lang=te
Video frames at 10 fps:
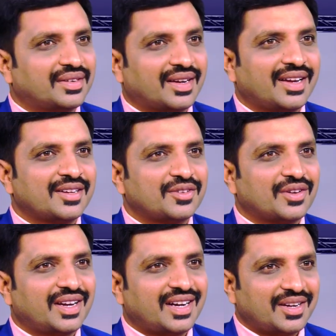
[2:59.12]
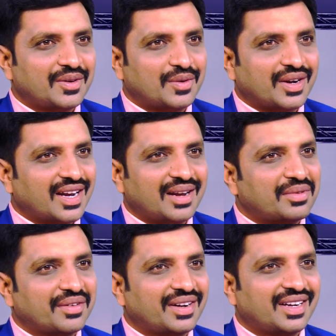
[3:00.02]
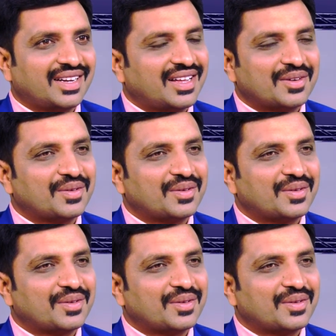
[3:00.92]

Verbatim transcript: రిలయన్స్ వాళ్ళు ఏంటి కూరగాయలు అమ్మటం ఏంటి